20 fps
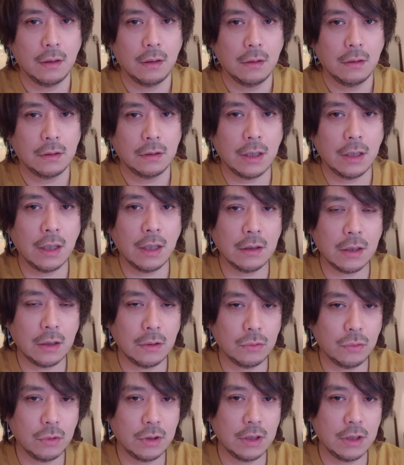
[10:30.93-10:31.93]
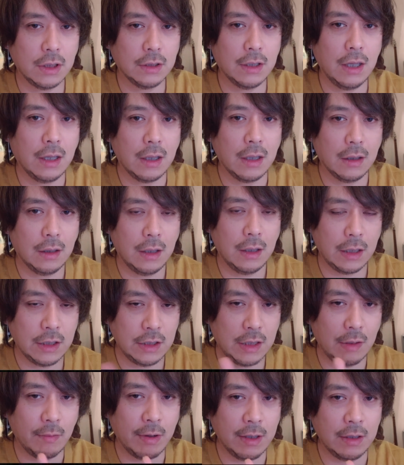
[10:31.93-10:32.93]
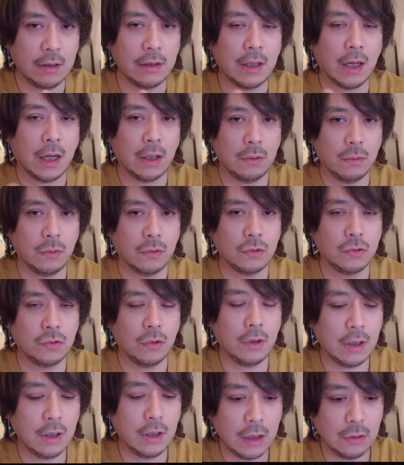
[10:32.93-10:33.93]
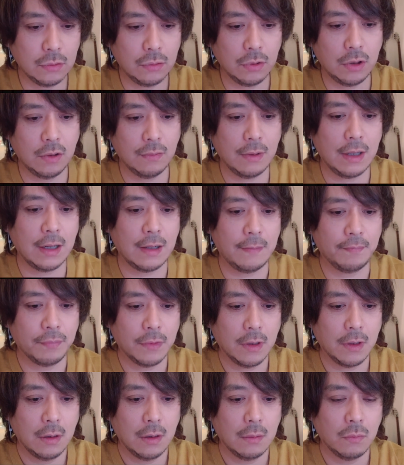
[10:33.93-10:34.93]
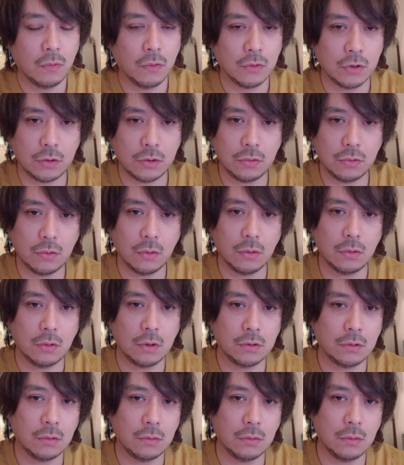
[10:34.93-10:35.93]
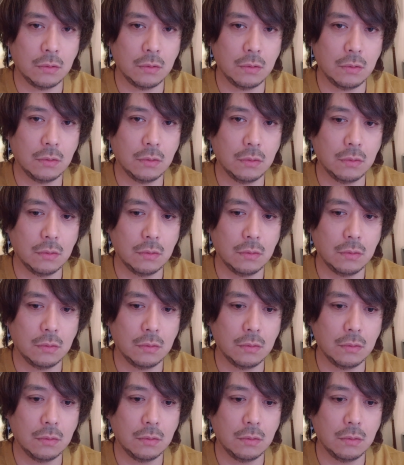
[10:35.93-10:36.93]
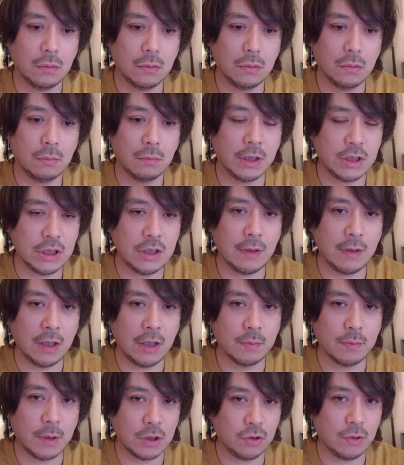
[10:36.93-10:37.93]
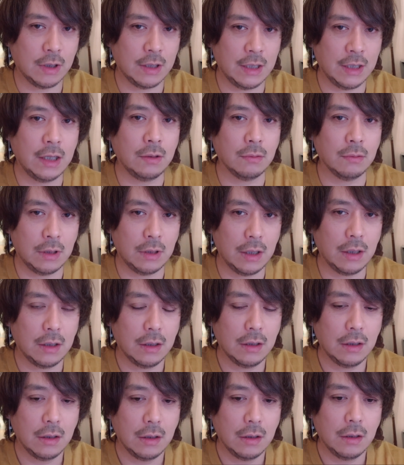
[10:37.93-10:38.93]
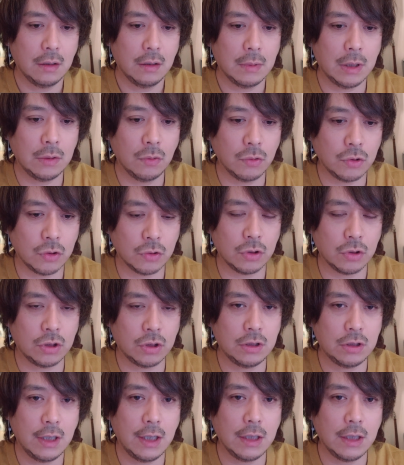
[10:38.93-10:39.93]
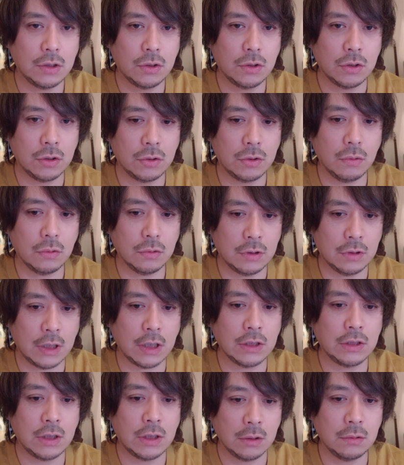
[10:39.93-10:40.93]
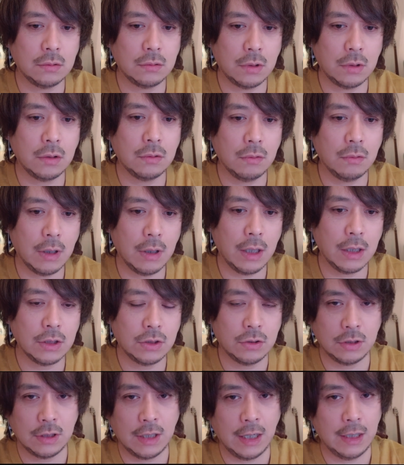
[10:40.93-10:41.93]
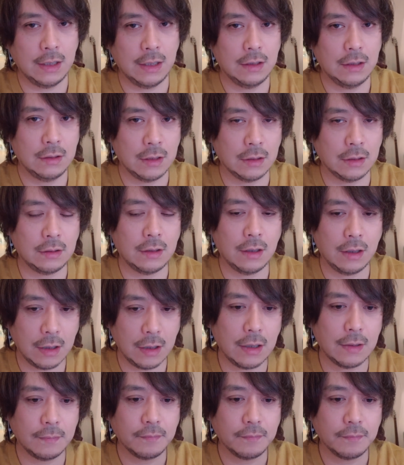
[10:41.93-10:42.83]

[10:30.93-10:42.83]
でなんかの時だけ来てはいいんだけどそれ以外の時はもうずっとその町にはいる場所がないので、まあ、野宿して羊と暮らしてるっていうのが羊飼いだったから